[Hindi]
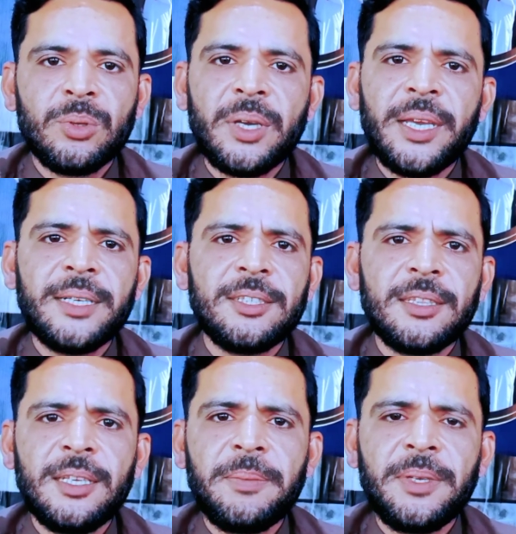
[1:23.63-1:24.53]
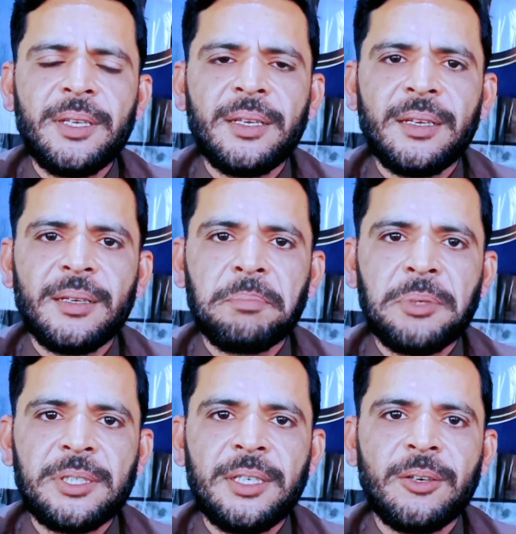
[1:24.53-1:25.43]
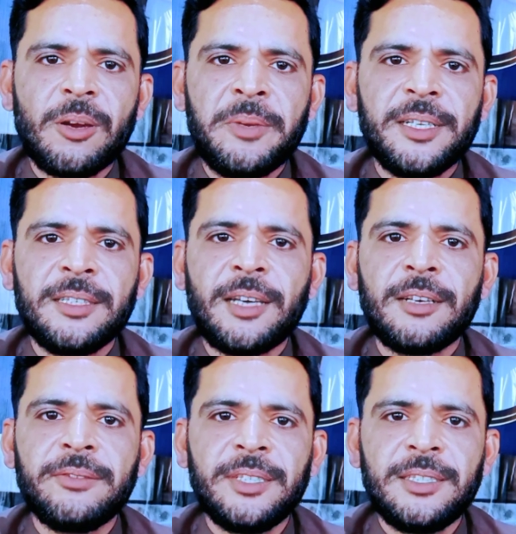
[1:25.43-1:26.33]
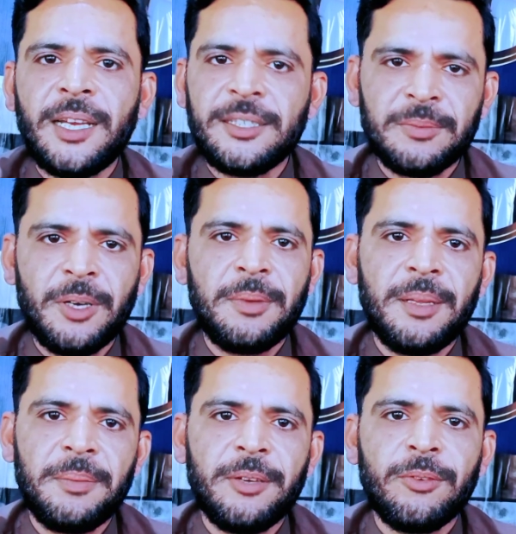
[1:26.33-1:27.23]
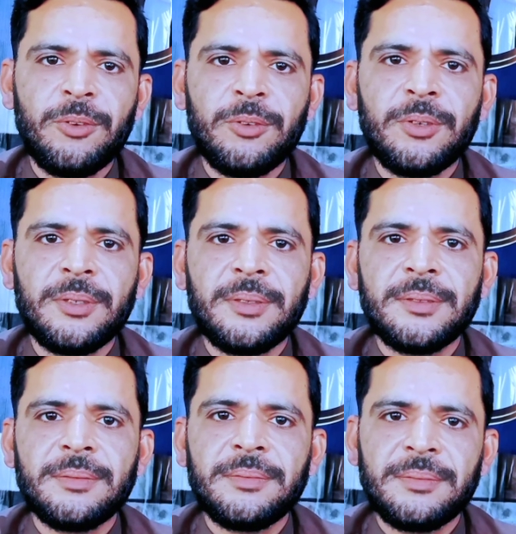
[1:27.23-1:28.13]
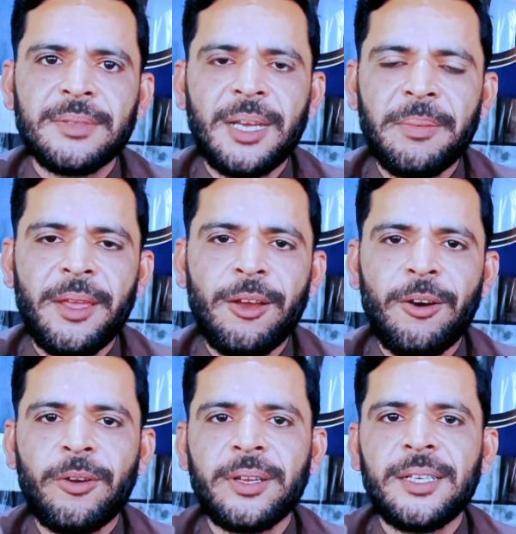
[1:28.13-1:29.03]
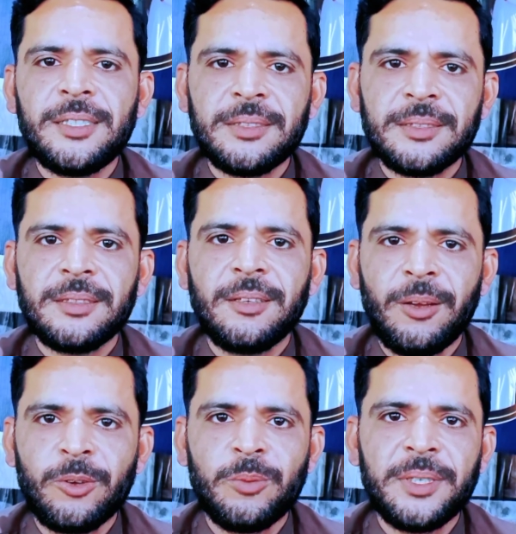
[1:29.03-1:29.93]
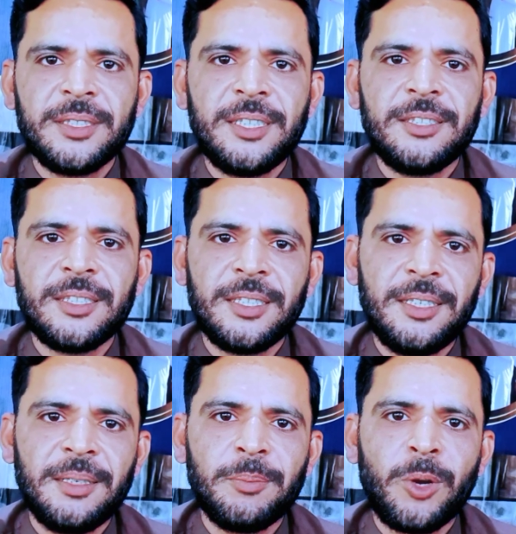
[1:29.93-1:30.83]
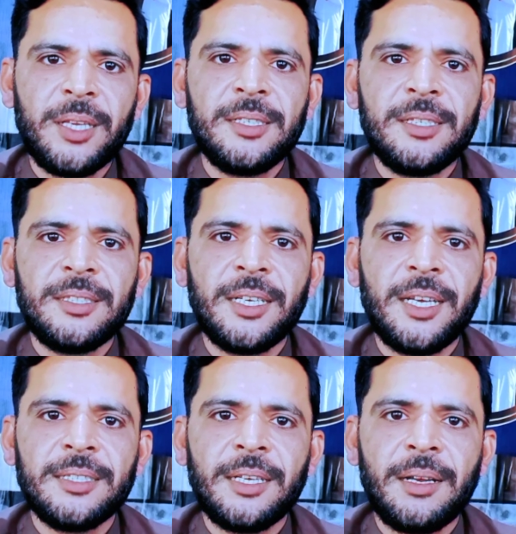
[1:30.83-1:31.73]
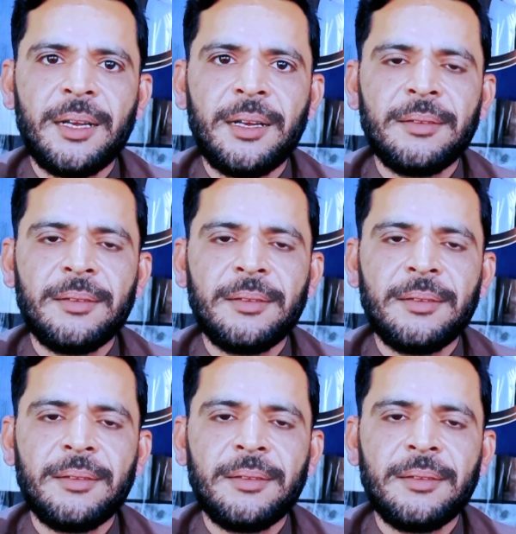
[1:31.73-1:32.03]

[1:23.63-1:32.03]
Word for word: तो खैर जितनी भी पिछली गवर्नमेंट की तारीफ़ की जाए इस मामले में वो कम है और इस हकूमत की जितनी बुराई की जाए या